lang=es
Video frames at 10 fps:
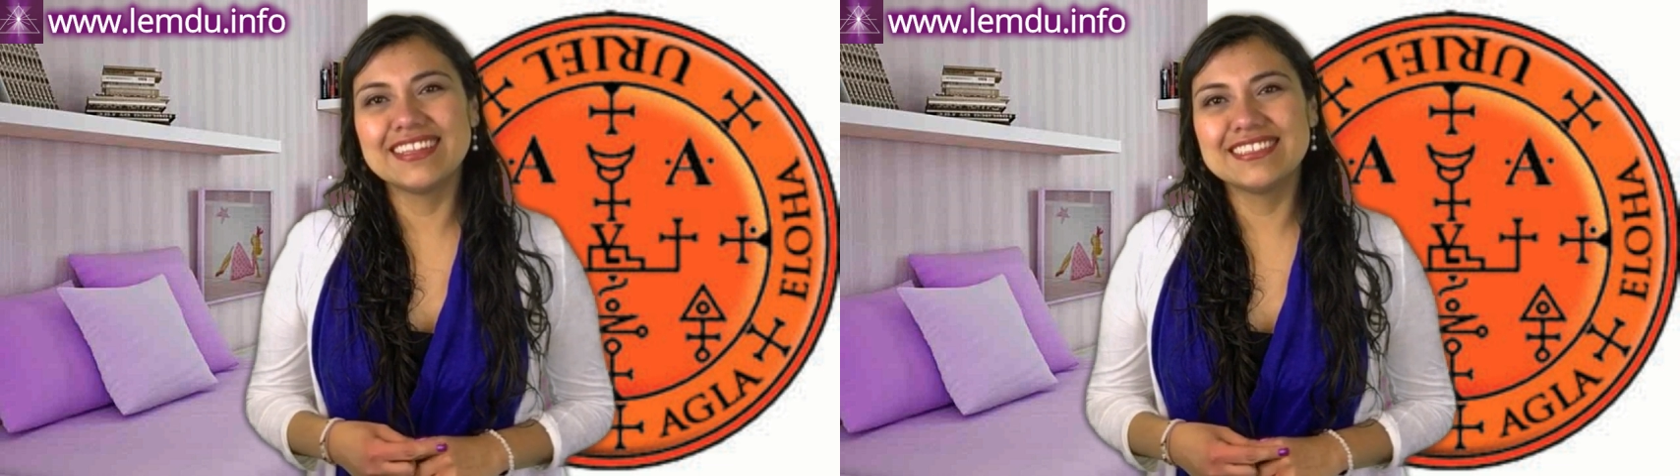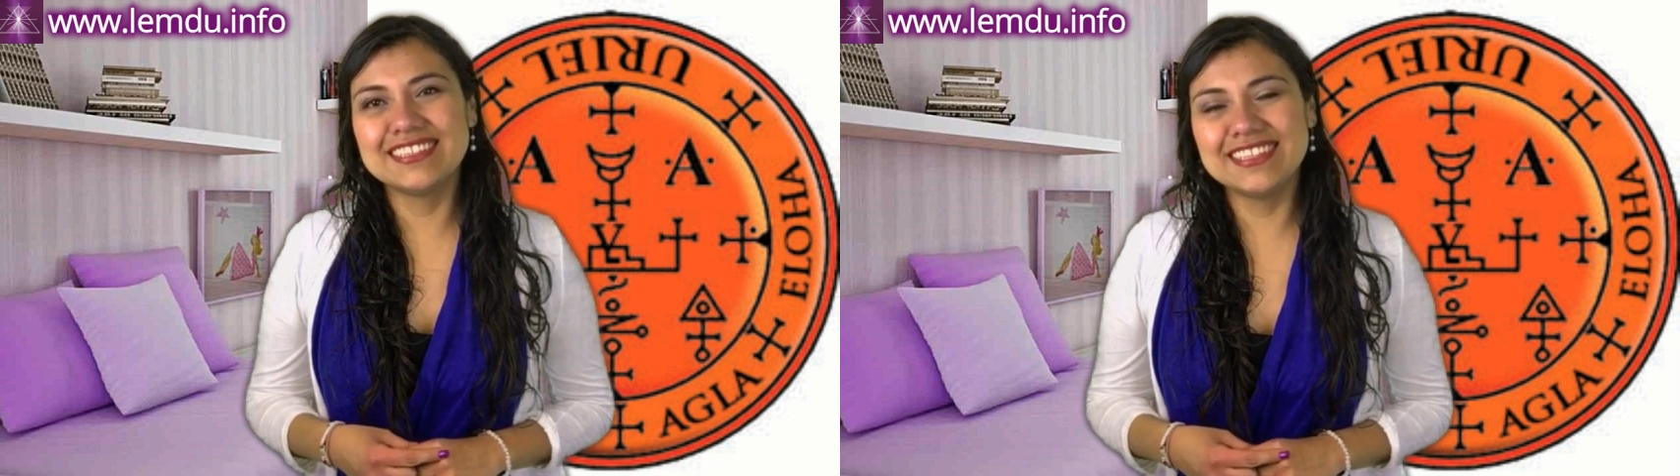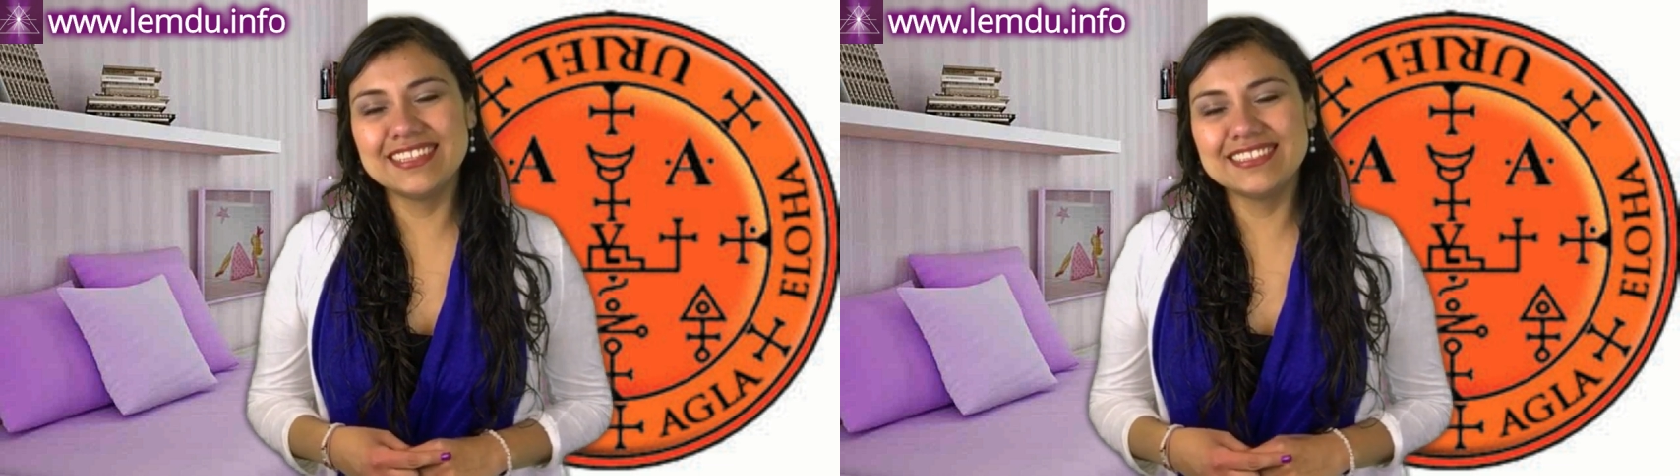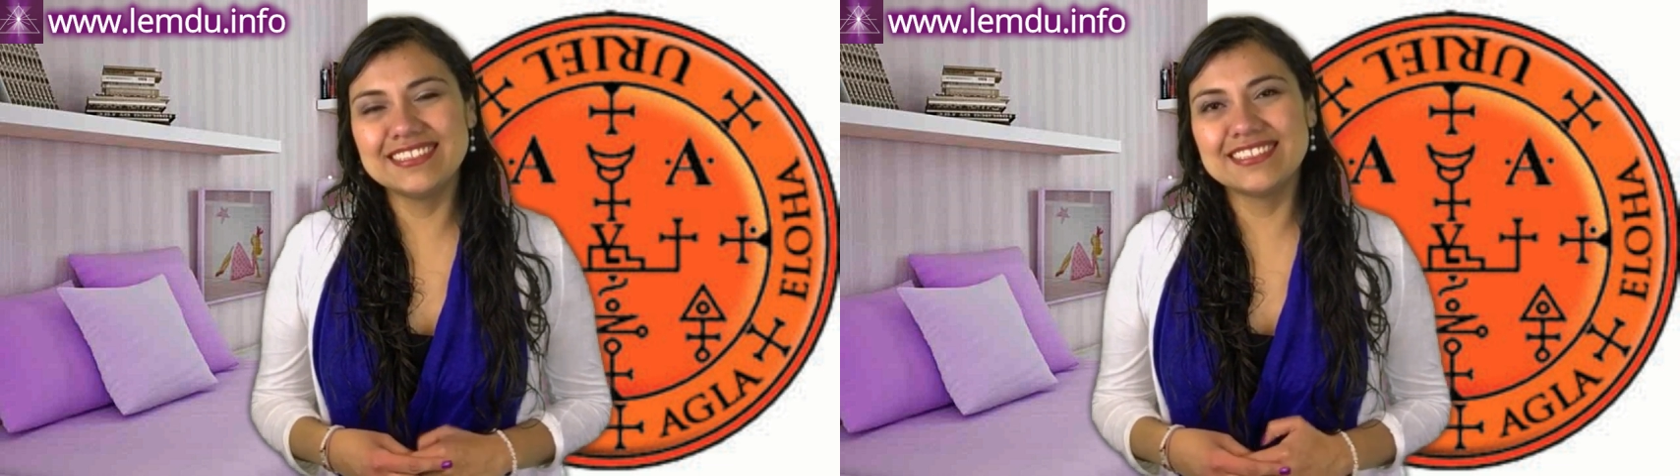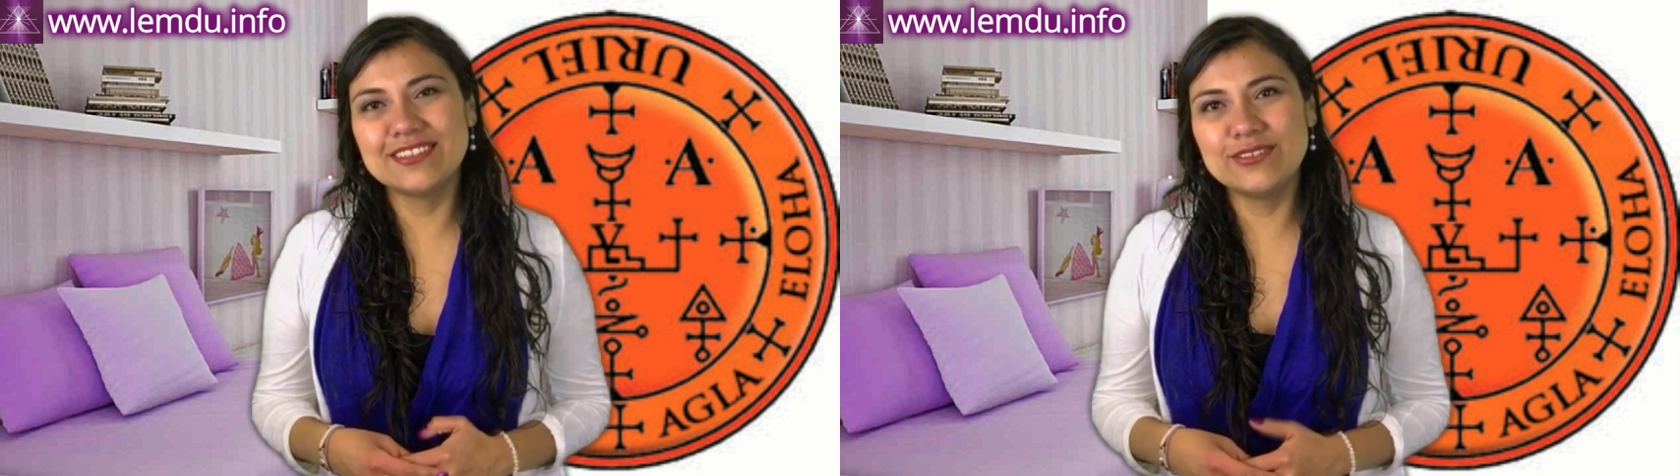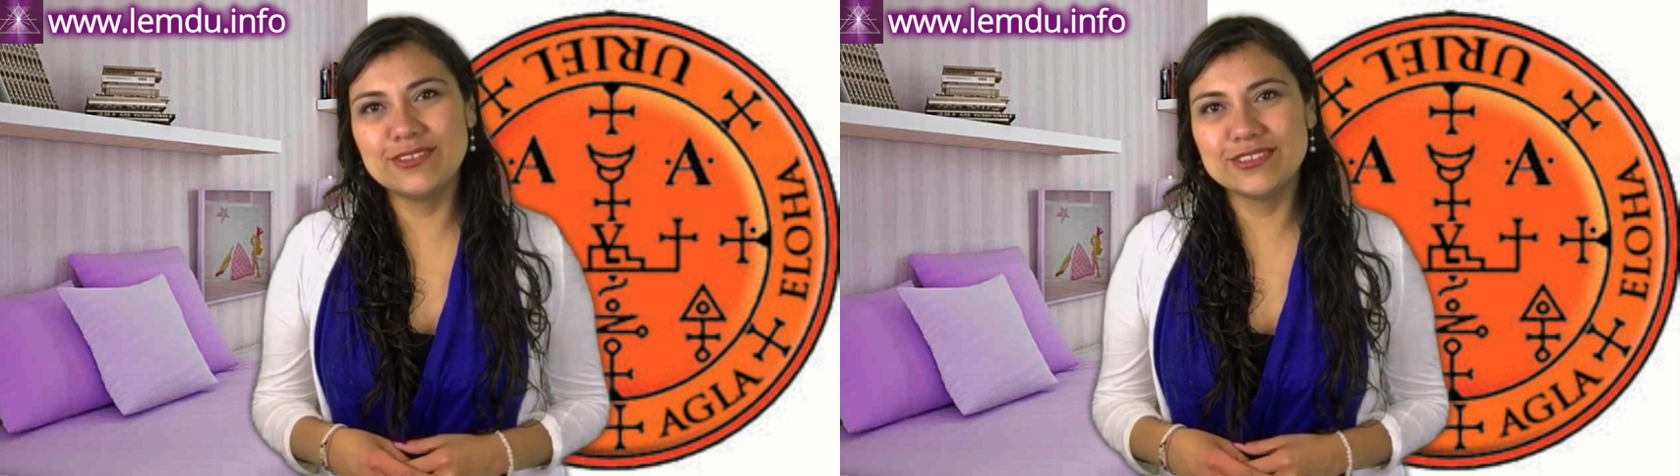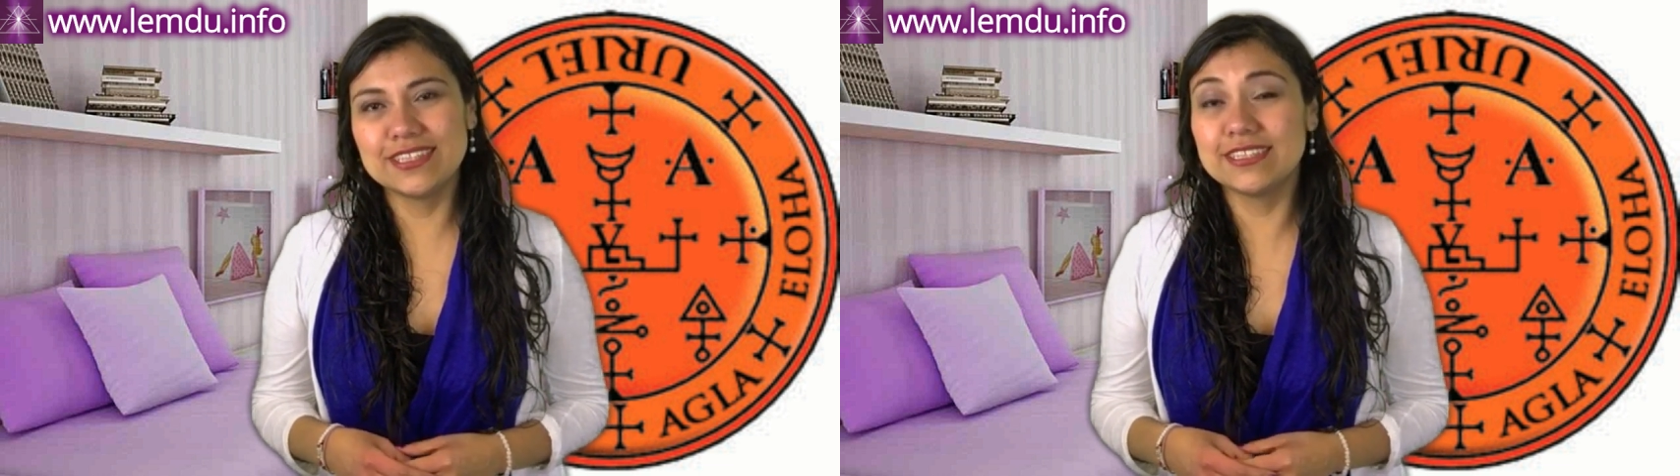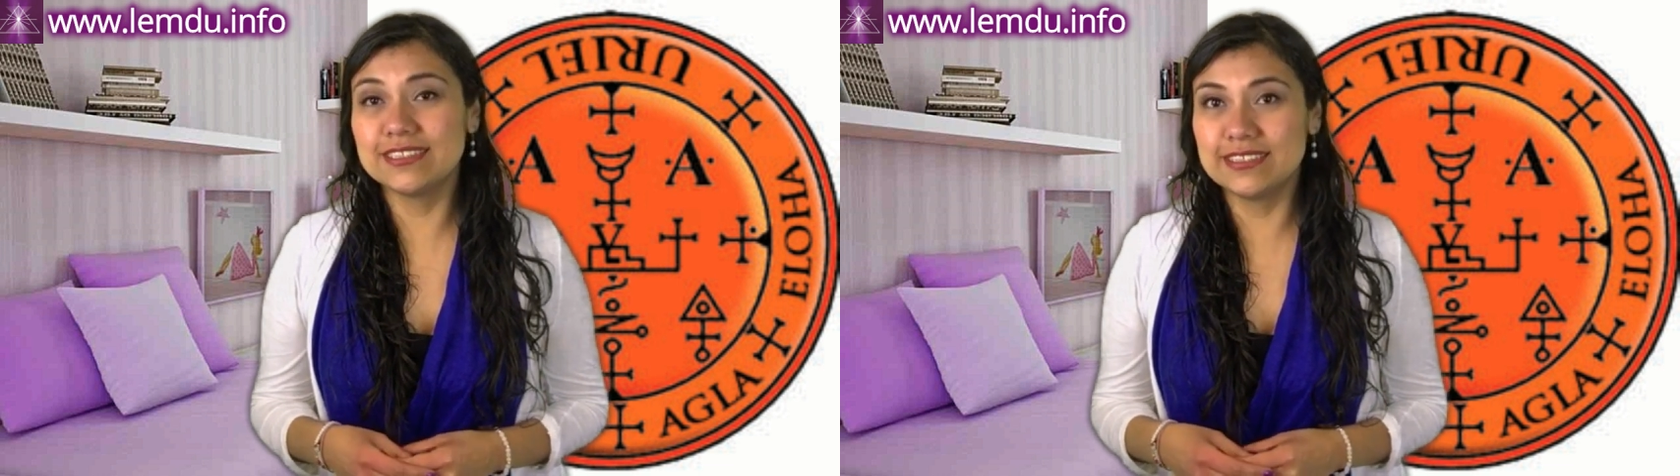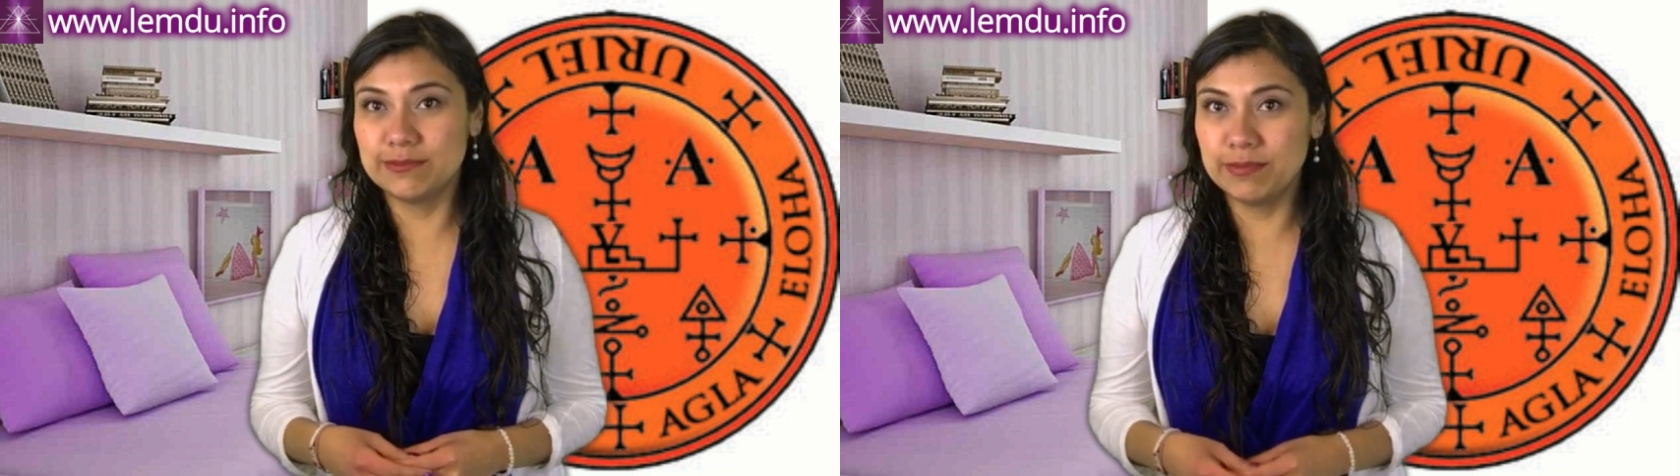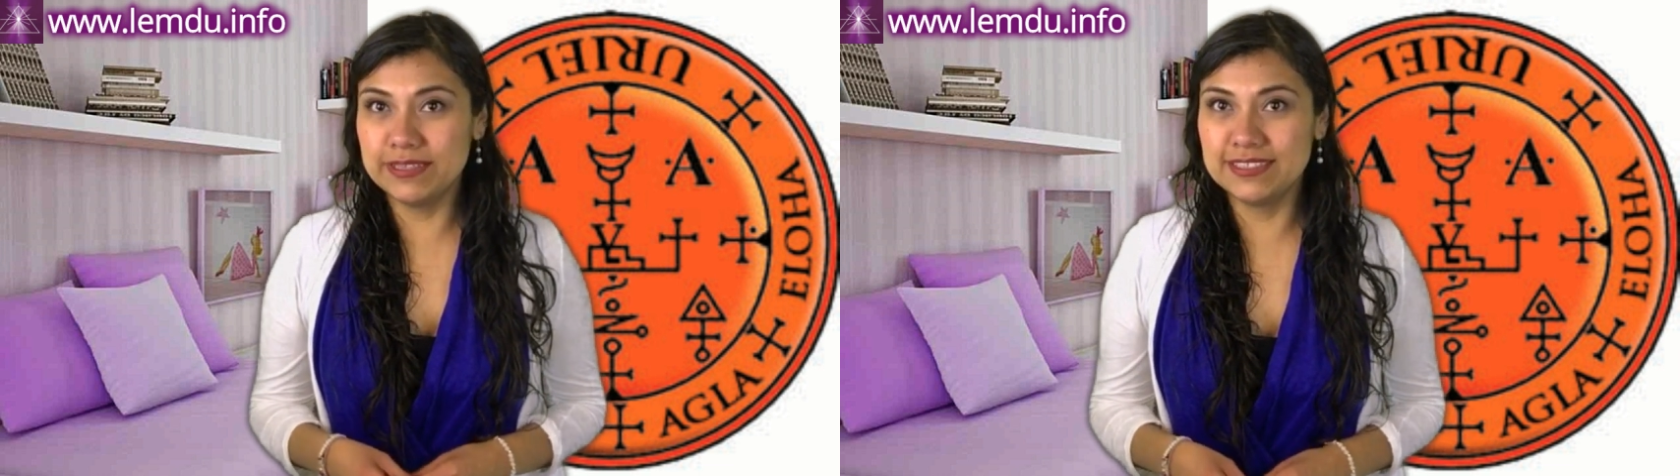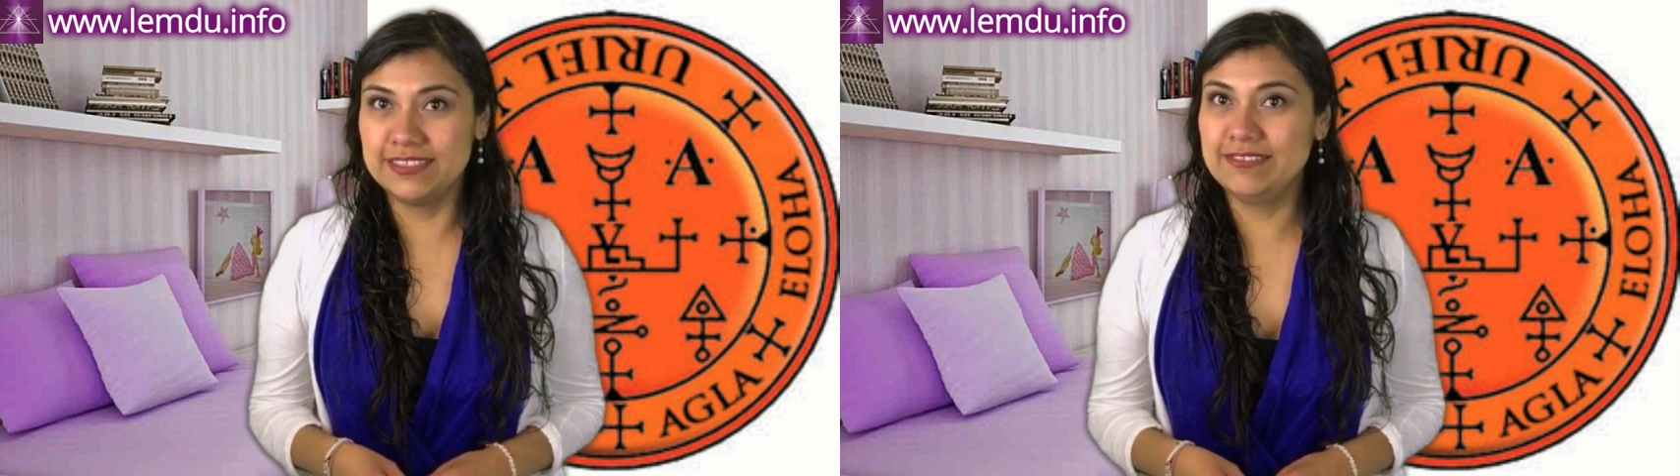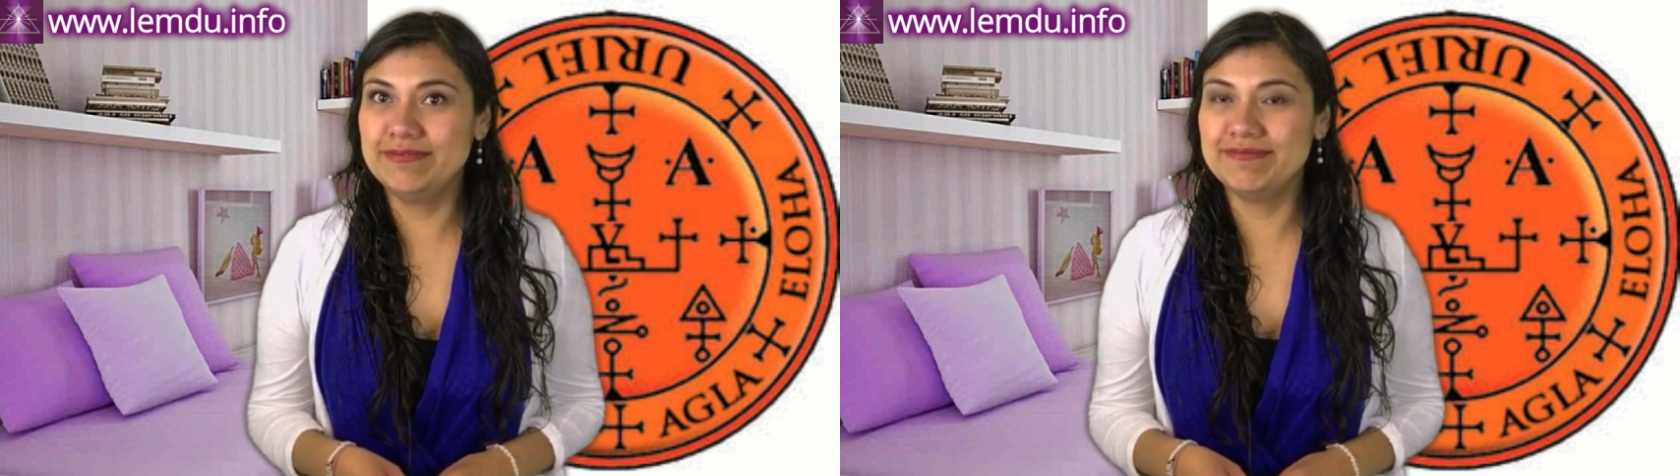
Siéntanse seguros en este espacio.